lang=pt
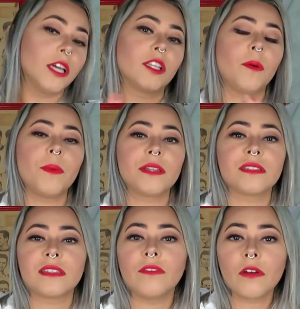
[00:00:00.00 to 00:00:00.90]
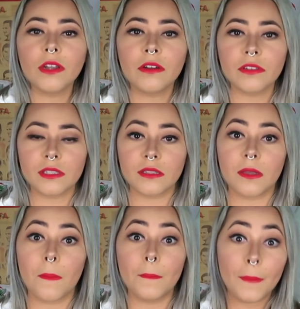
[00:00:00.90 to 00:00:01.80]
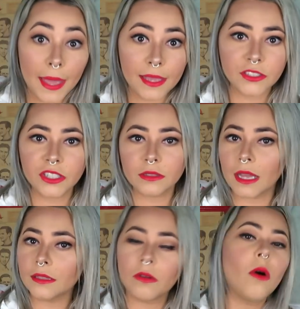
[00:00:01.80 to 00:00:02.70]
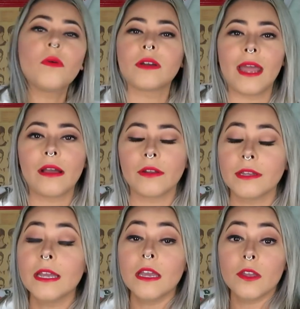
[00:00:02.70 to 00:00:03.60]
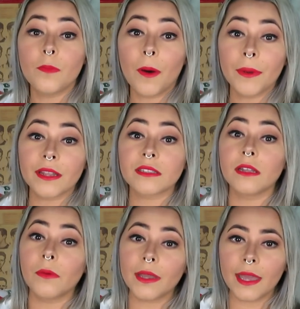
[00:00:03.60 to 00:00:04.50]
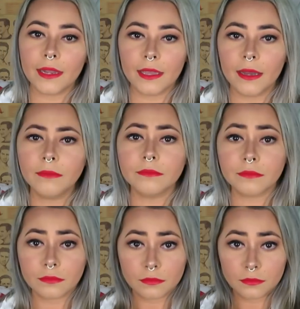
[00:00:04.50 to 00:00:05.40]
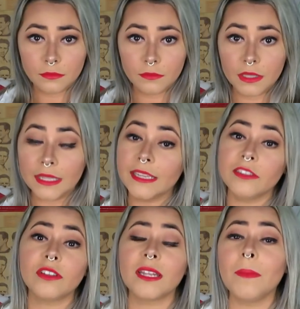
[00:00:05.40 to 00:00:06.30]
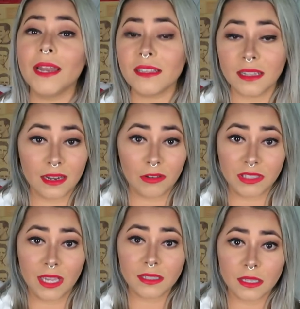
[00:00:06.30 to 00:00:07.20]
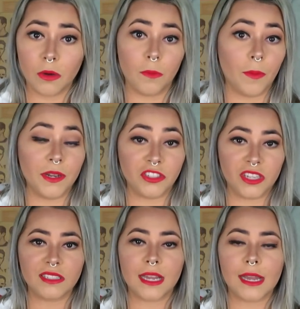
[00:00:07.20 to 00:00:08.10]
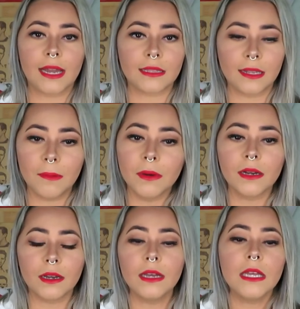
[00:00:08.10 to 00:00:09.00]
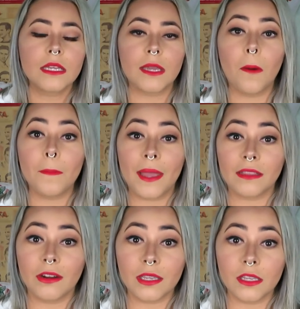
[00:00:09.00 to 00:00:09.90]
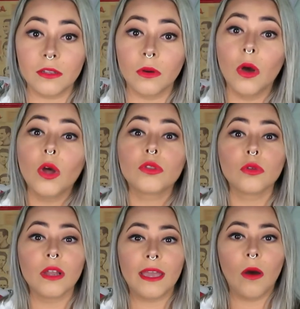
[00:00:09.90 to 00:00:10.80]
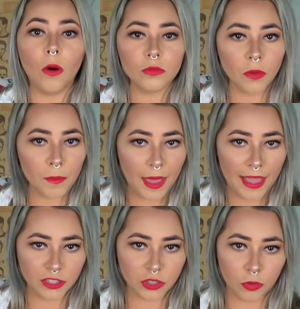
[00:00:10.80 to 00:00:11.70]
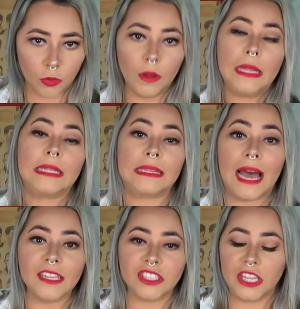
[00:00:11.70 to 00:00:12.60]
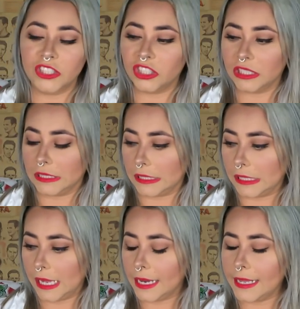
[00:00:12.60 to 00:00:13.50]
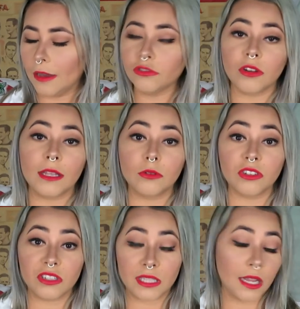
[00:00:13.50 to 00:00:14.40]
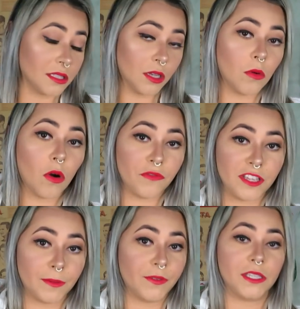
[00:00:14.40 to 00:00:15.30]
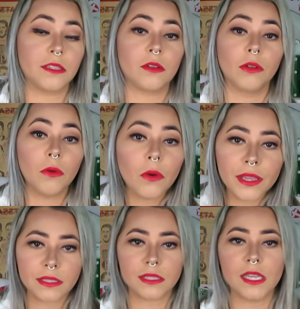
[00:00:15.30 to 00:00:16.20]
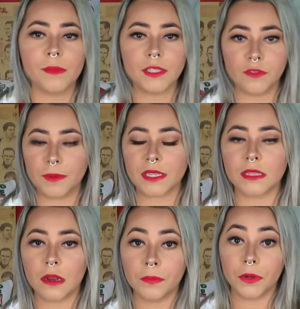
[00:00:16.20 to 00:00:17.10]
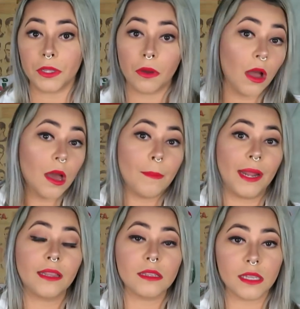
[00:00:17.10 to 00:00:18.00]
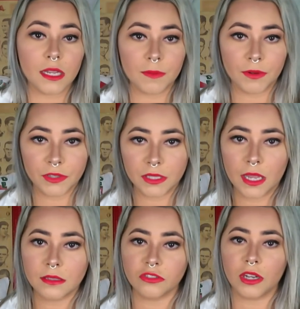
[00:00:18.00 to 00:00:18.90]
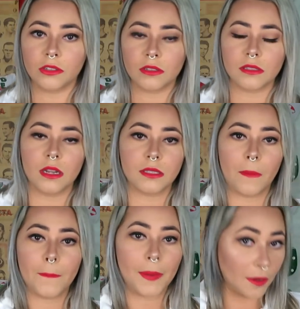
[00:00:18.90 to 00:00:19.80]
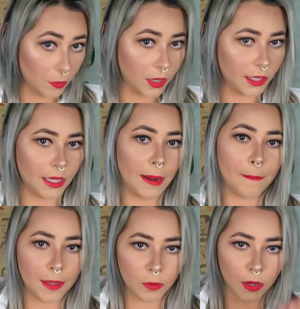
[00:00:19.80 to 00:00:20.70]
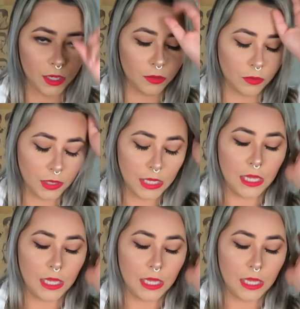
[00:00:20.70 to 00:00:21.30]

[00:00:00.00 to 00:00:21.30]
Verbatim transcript: Então o Palmeiras estava com a negociação bem adiantada com o Gregory e o Palmeiras não queria que isso atrapalhasse na negociação. O Palmeiras tinha essa carta na manga, que é o Pedro Aquino, do Leão do México, tá, gente? E ele é um jogador de seleção, confesso para vocês que eu não conhecia, mas eu fui pesquisar um pouquinho para trazer aqui para vocês. É um jogador da seleção peruana, ele é peruano,